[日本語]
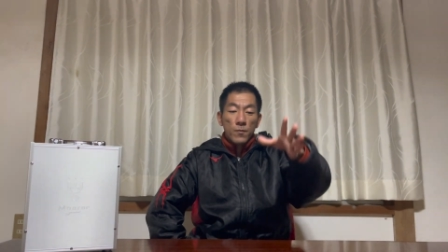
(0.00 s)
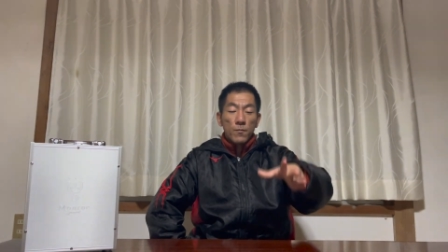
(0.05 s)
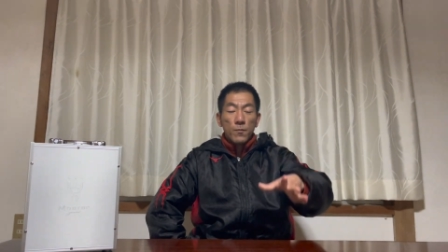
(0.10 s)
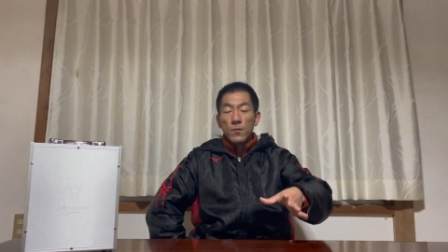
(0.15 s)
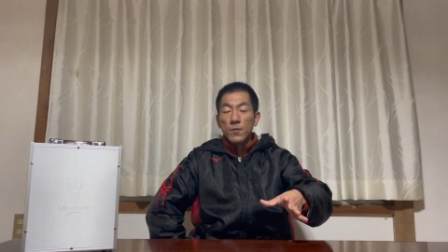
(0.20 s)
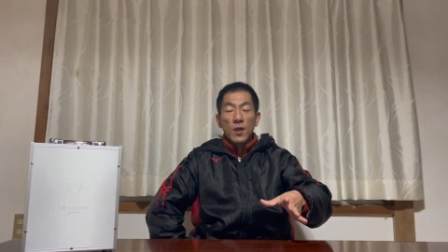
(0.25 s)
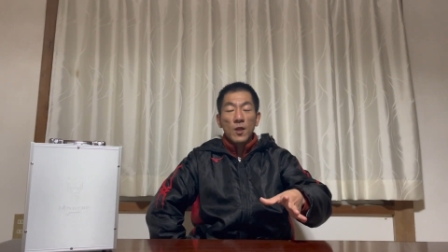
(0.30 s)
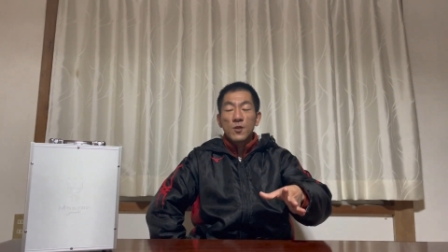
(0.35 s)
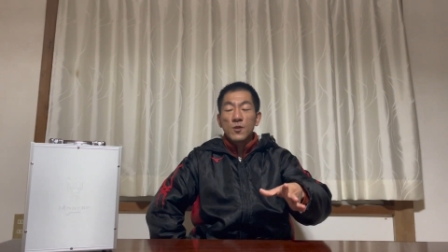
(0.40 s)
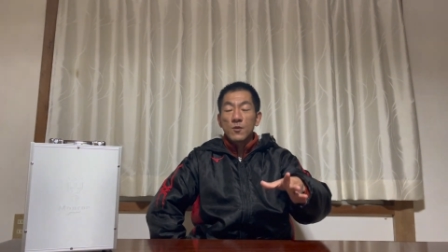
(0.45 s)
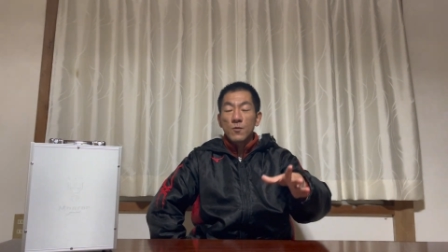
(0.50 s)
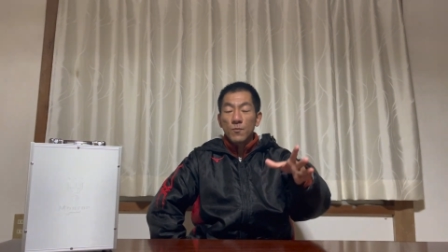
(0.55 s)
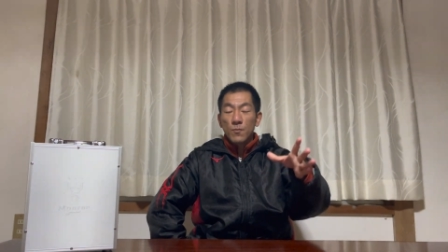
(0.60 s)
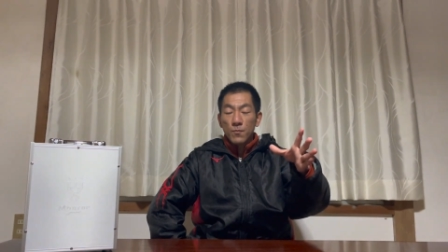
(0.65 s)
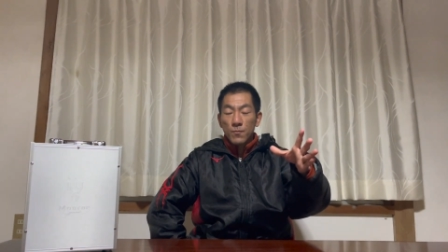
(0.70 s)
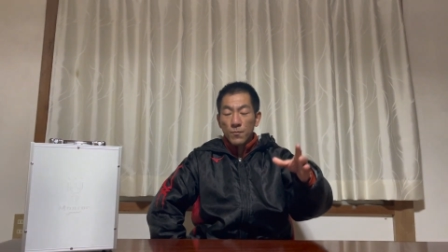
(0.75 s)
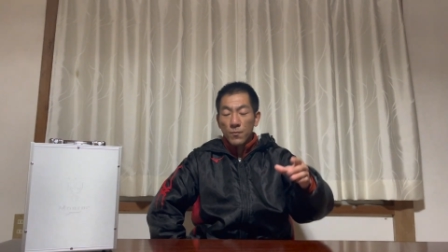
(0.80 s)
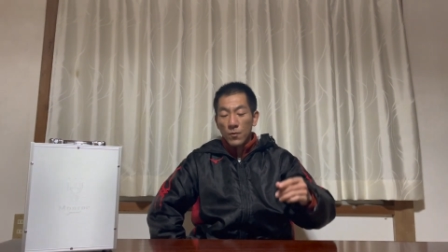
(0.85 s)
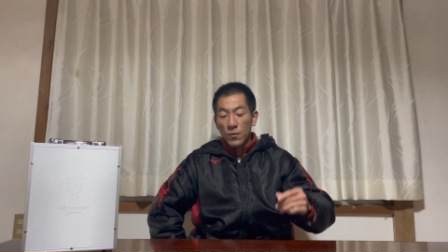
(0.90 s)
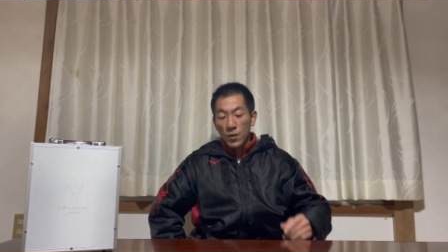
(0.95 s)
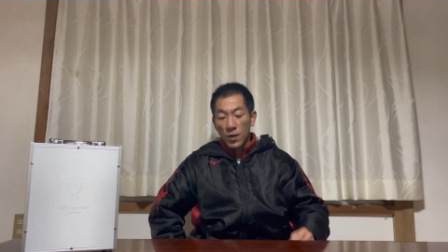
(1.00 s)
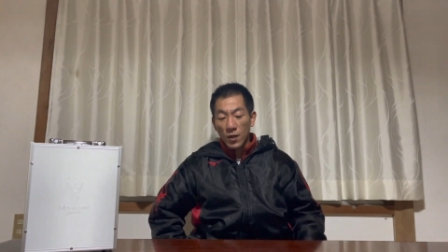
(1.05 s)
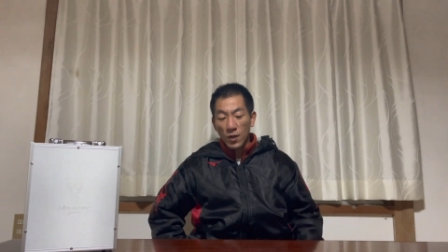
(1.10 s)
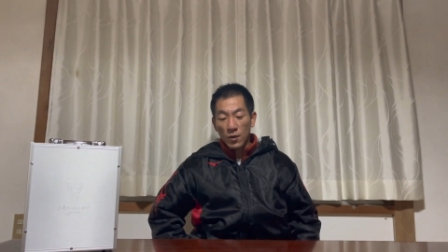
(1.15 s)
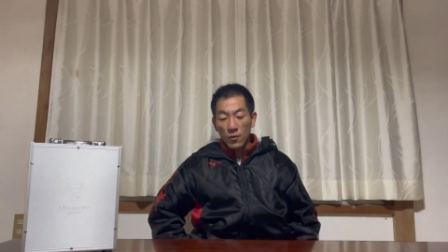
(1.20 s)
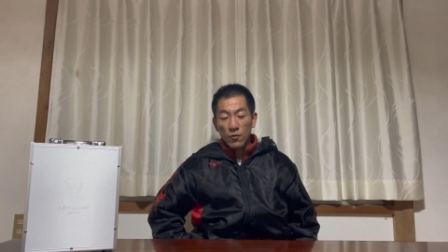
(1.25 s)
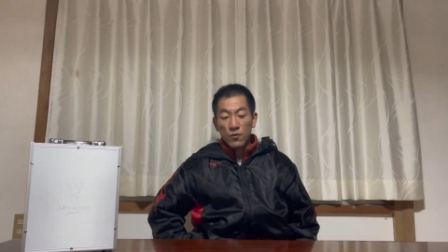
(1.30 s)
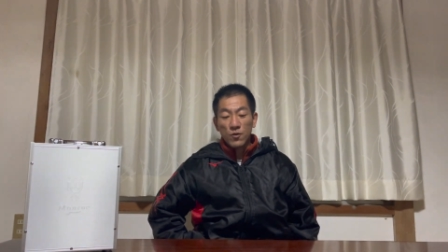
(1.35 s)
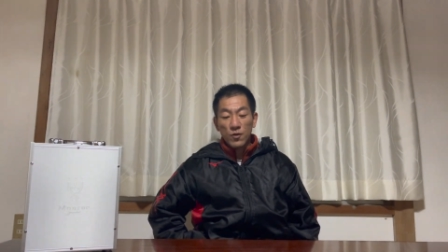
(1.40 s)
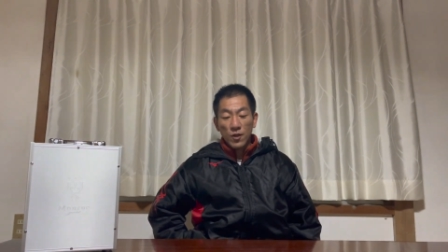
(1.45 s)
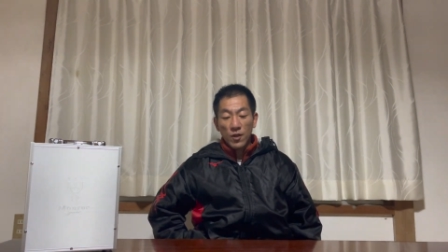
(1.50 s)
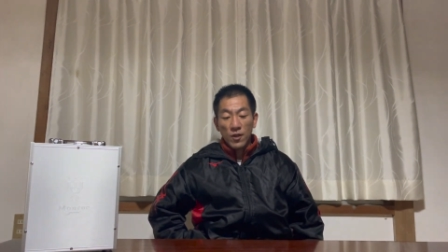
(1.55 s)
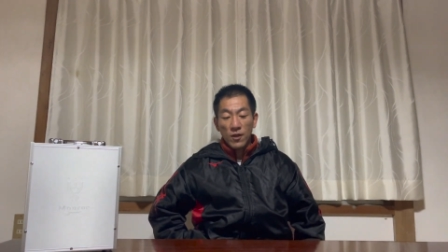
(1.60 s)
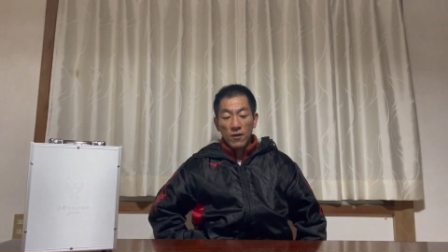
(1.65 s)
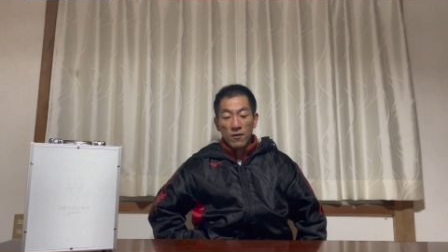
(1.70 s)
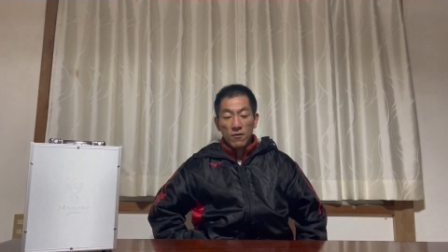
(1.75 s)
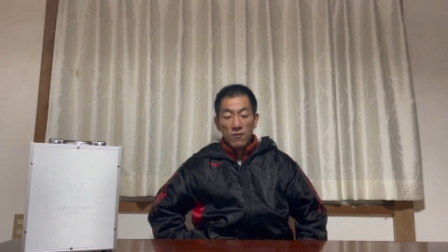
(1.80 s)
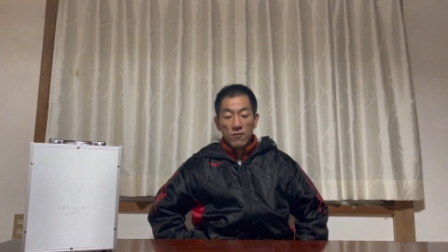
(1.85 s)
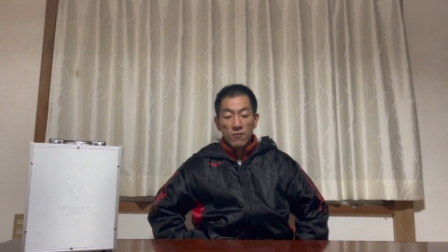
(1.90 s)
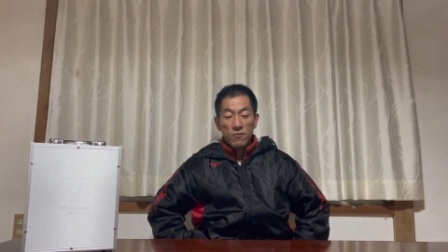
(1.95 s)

ぼなんつうの、ボディが良くて、